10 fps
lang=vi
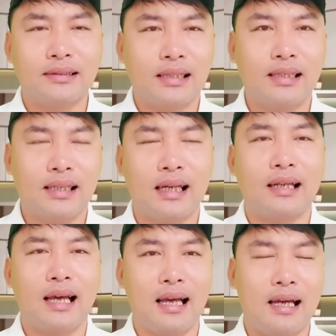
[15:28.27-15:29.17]
à,
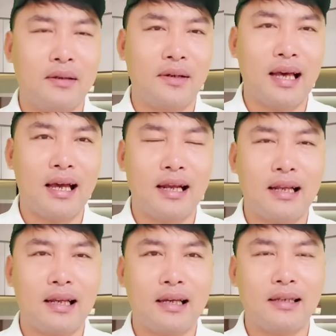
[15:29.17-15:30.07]
hoặc là gọi là
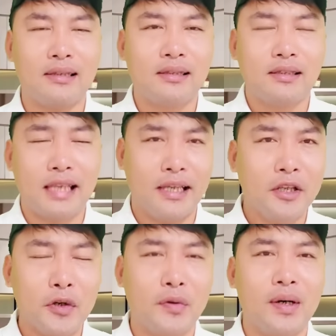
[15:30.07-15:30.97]
là là
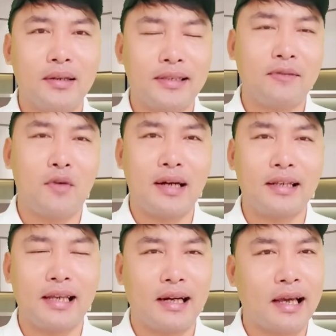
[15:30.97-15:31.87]
dãy dụa trong khoảng
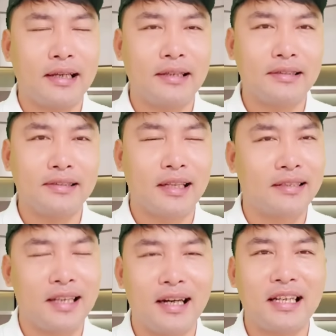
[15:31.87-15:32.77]
thời gian này sơ
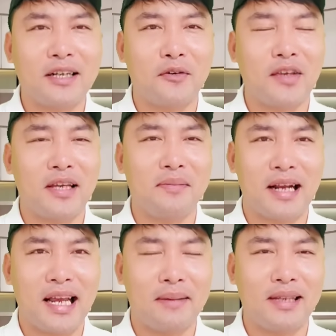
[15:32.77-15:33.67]
sơ cái câu chuyện mà
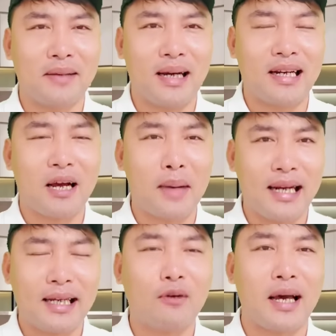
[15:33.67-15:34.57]
nghe bây giờ bà rao
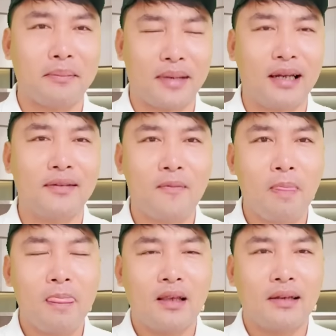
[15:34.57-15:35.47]
bán cái áo đầm rồi đó
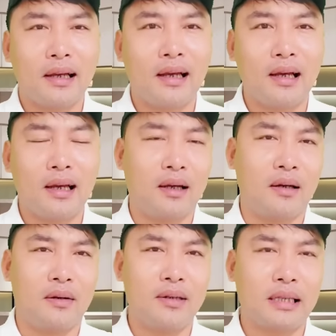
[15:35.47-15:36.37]
à,
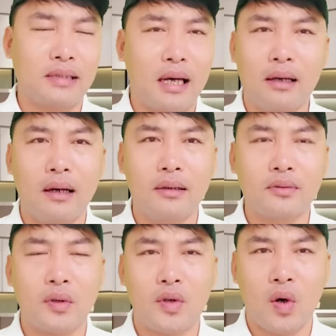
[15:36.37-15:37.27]
rồi nói rằng trời ơi
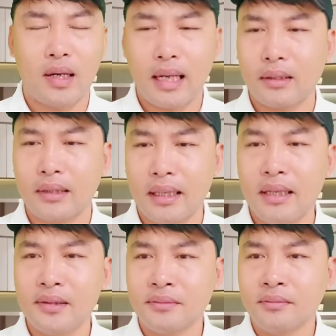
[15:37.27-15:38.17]
tôi có hơi nách một
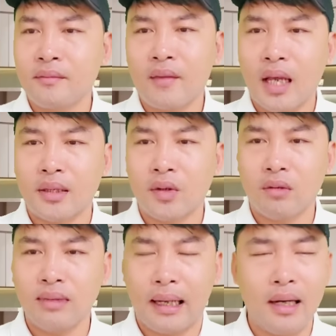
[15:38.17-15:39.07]
tí thì tôi
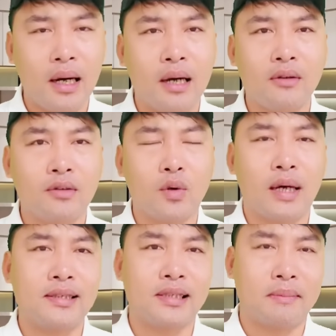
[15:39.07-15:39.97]
cũng vẫn hơn con thu
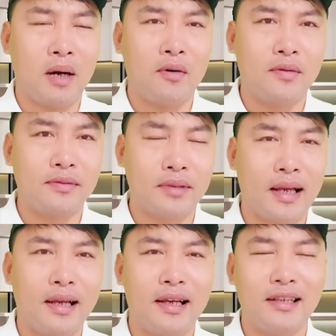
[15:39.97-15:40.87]
ảnh sò mâu
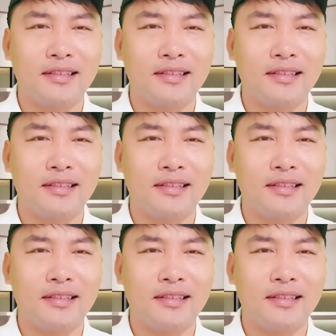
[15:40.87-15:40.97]
à,